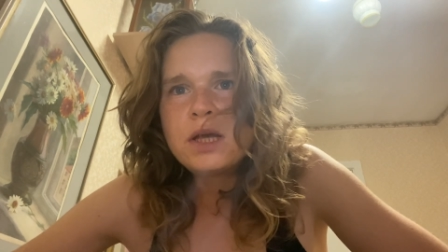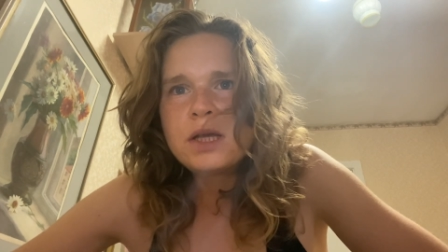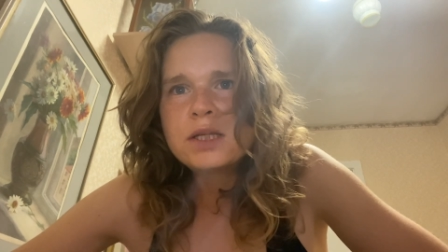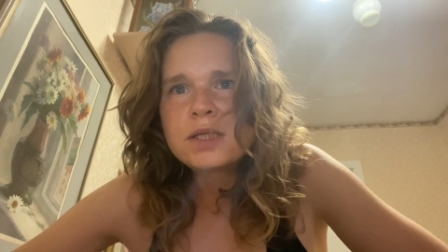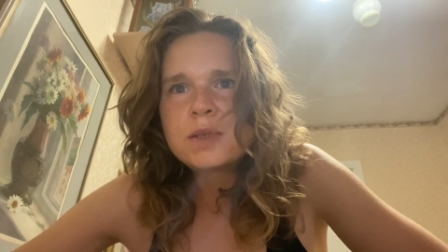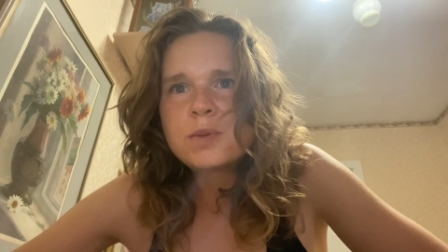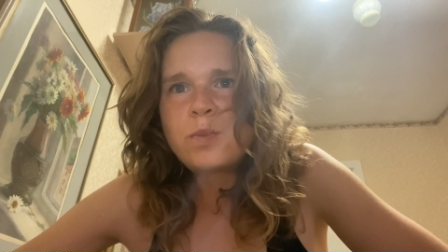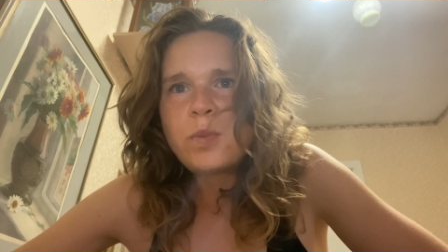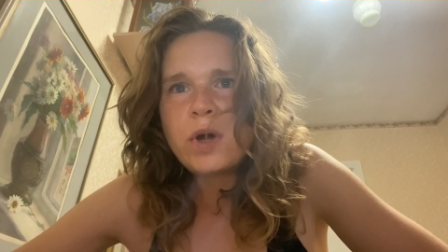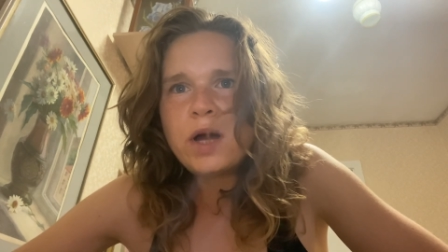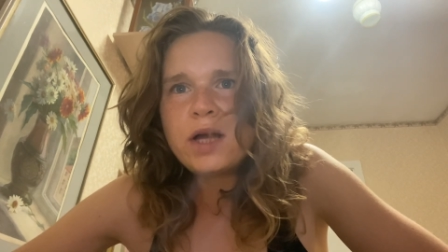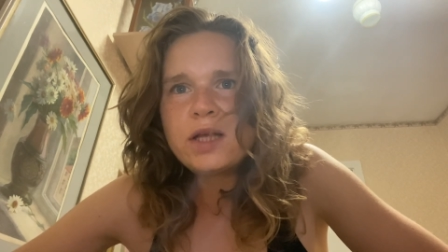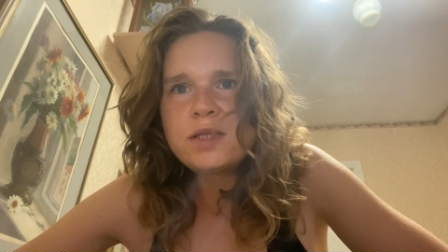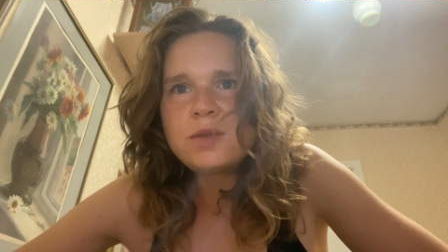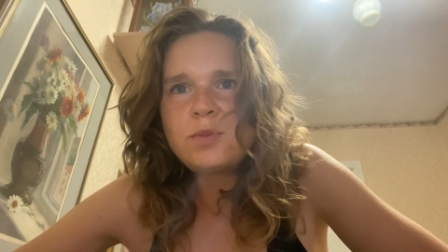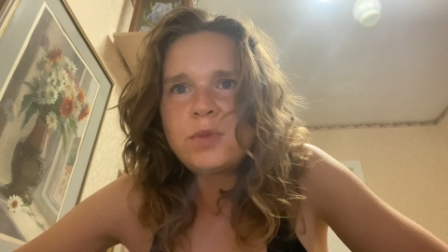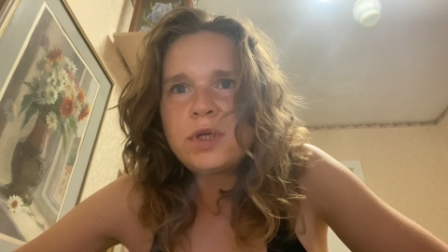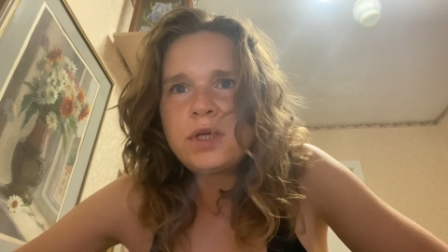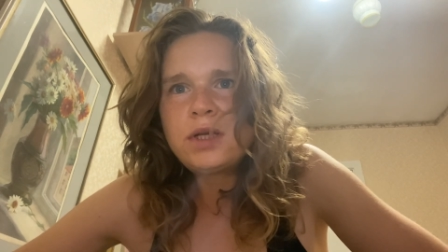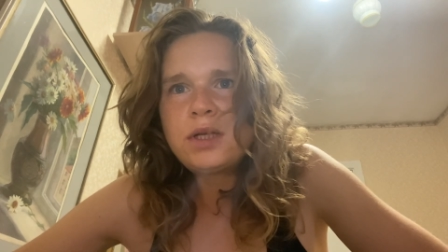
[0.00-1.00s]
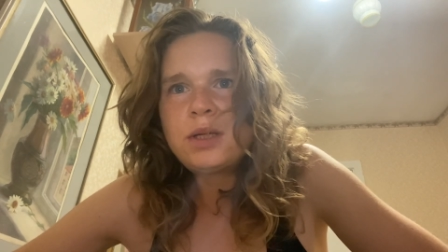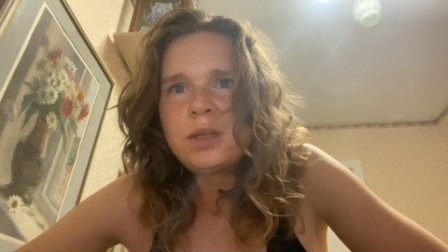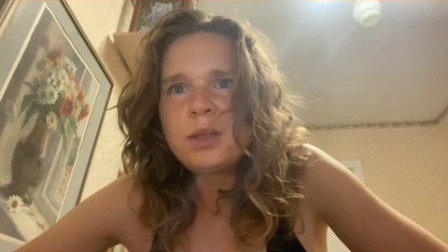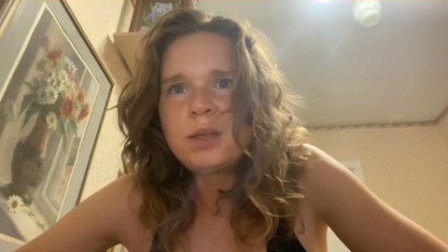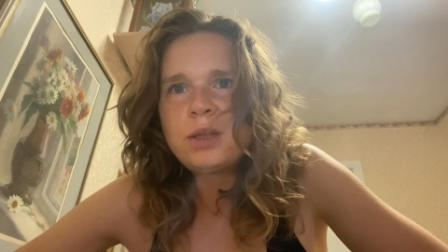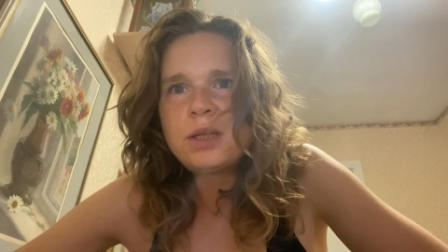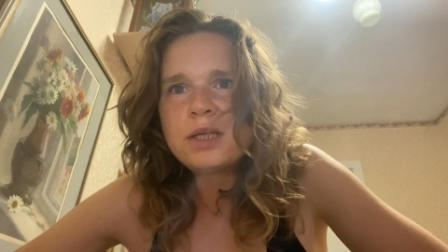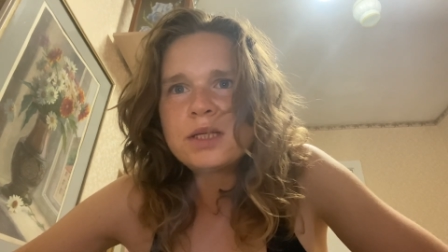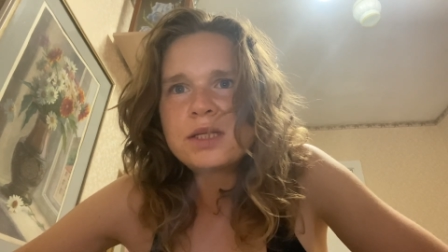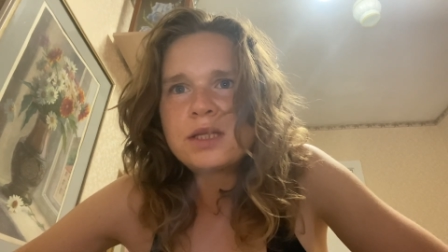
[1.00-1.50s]

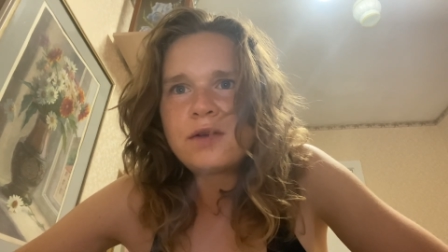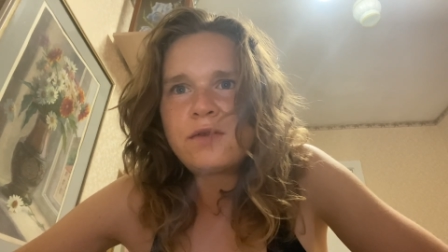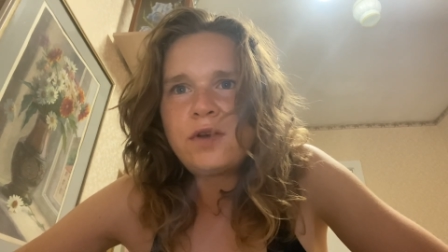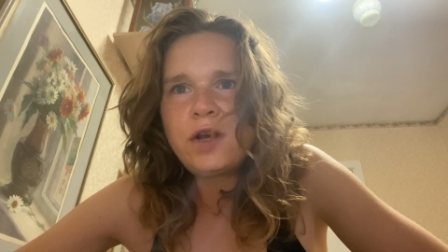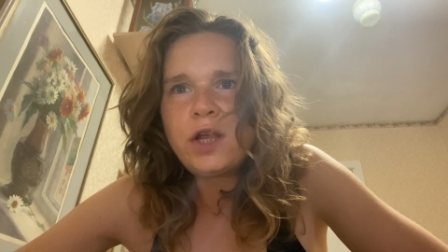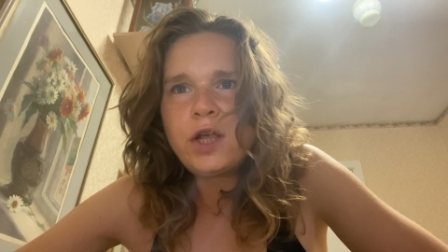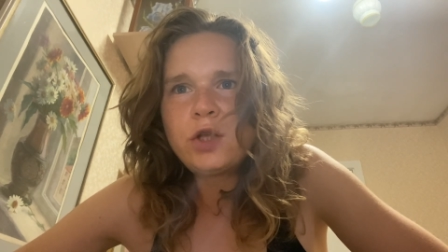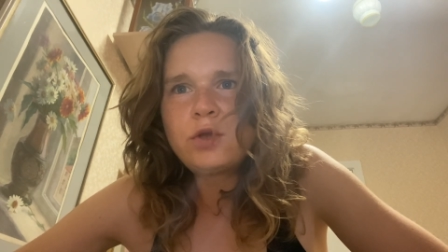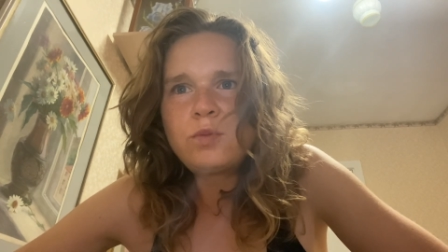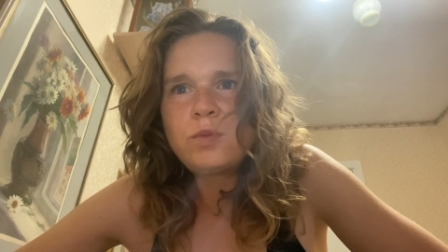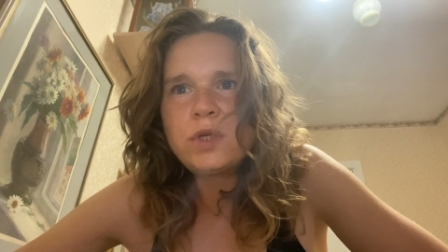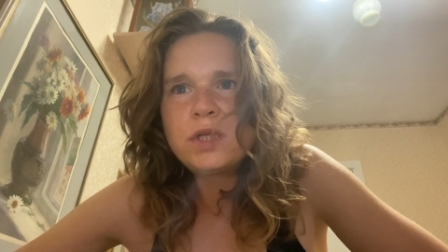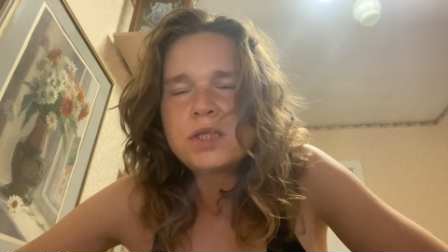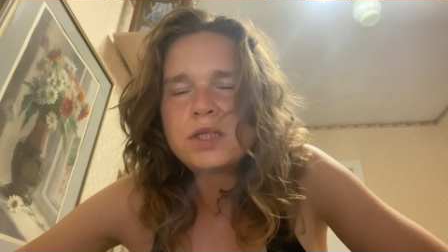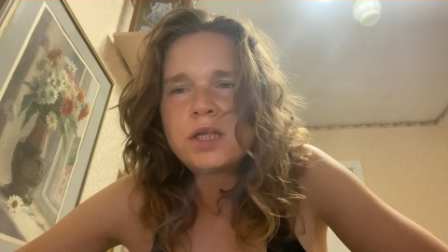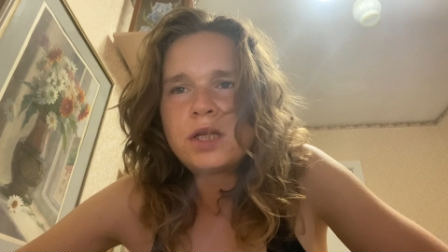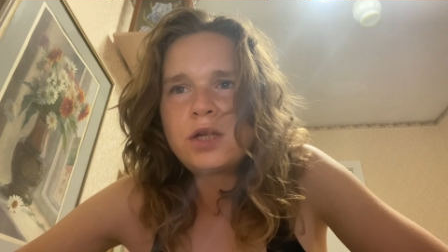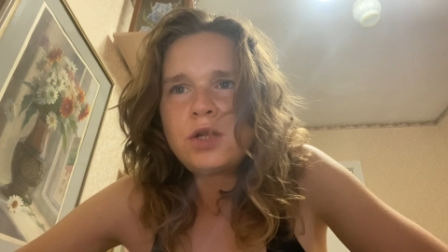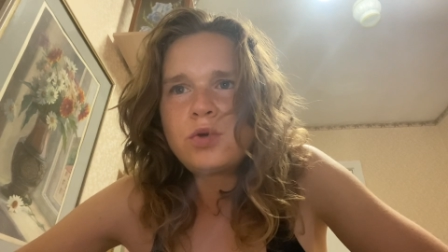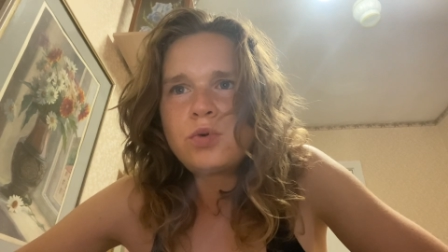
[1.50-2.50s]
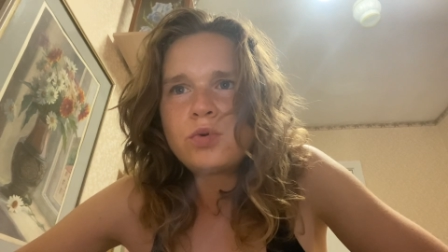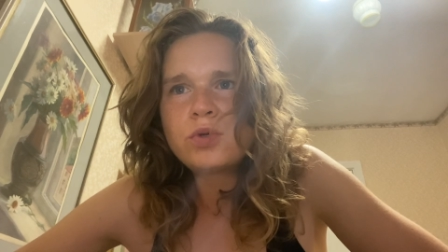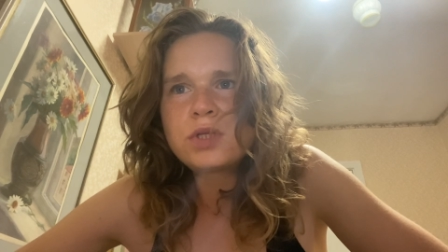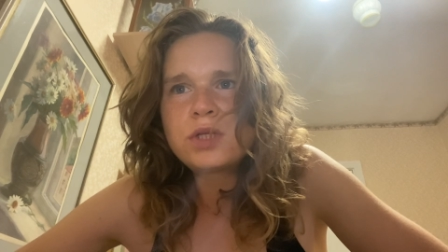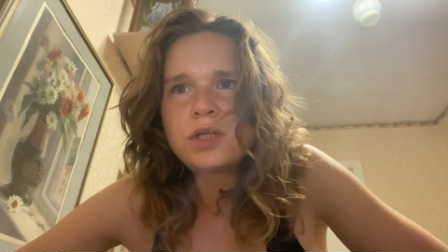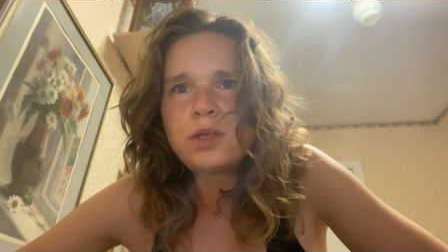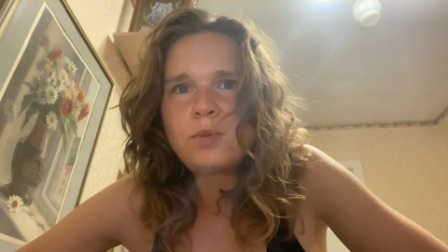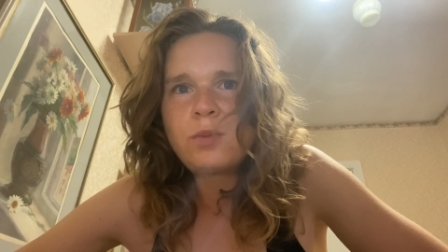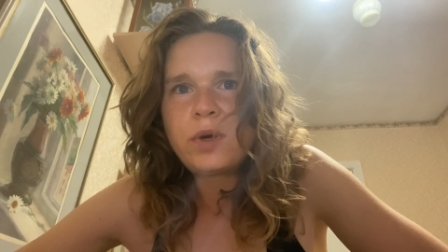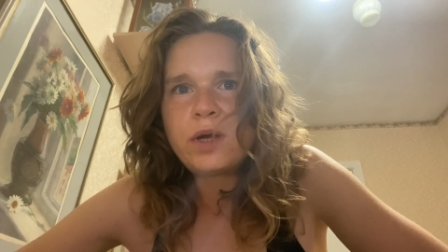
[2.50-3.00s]
Спазмы доставляют
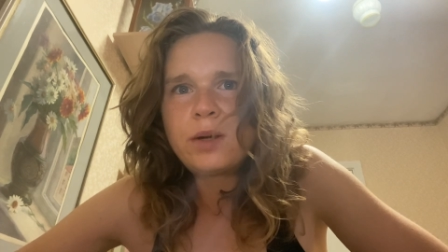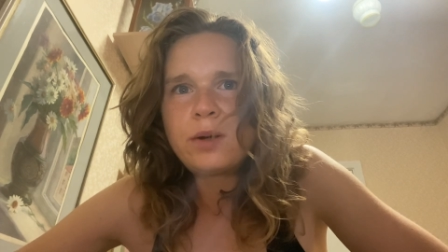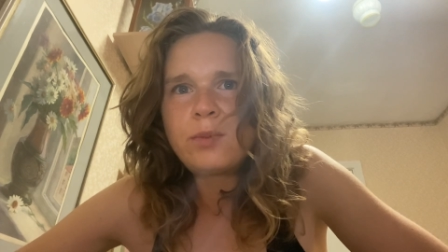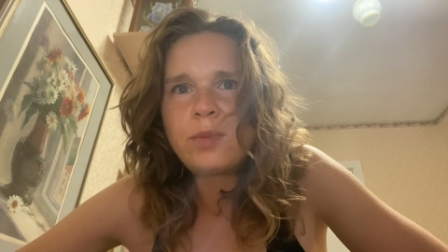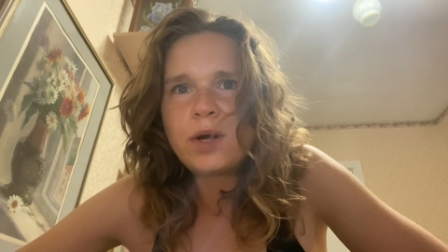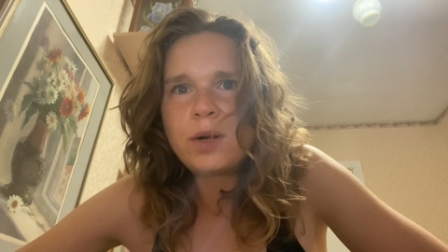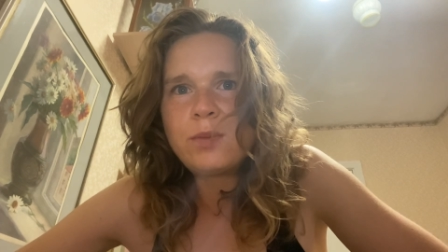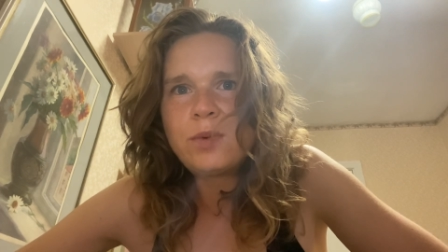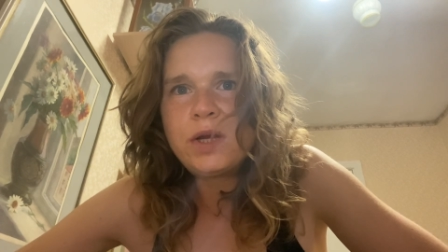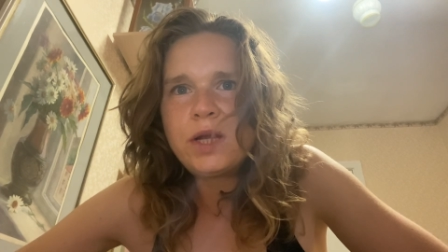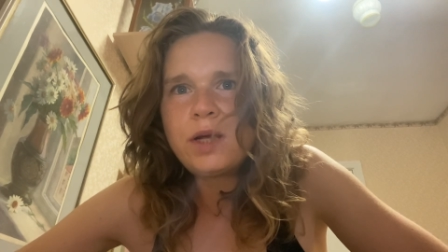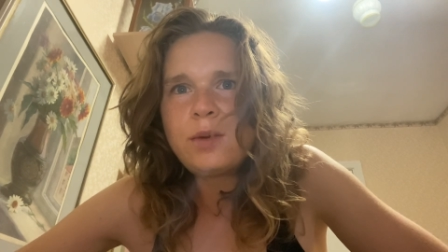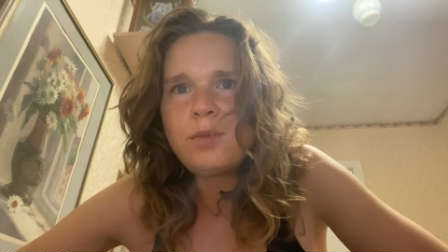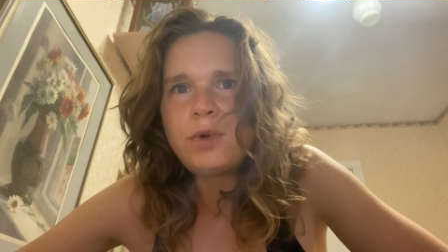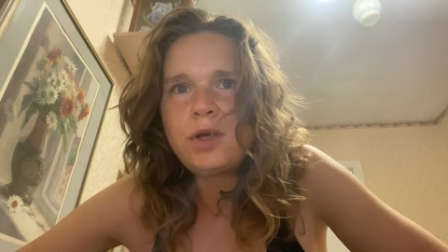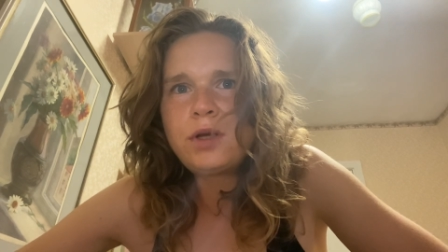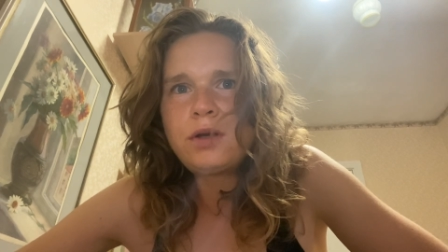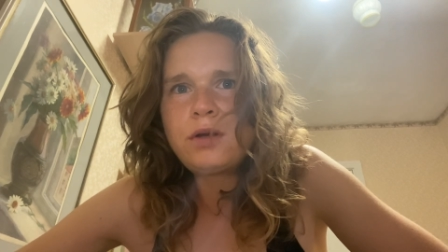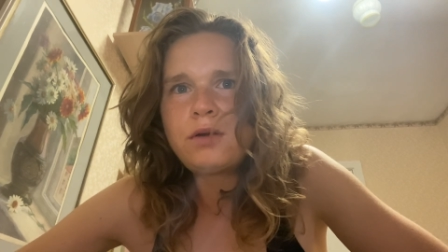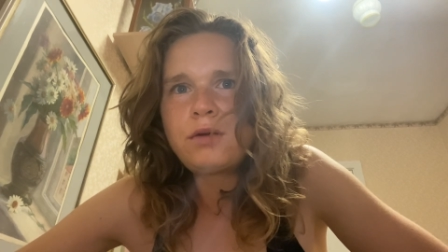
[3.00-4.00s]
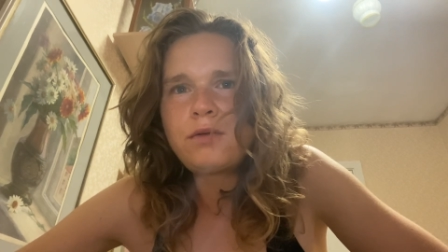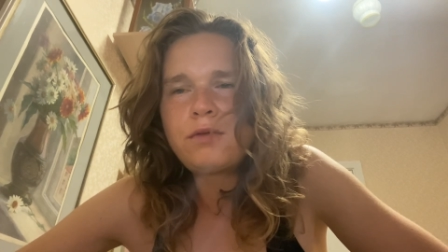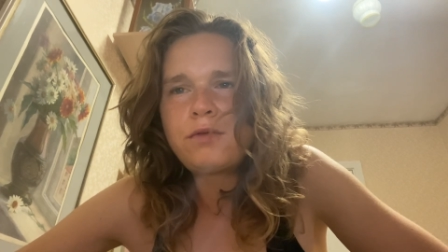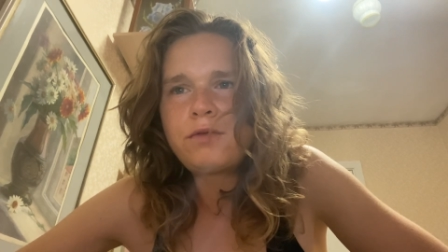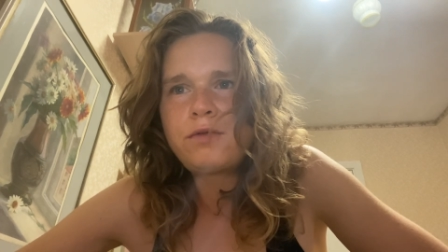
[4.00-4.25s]
несерьезные проблемы а,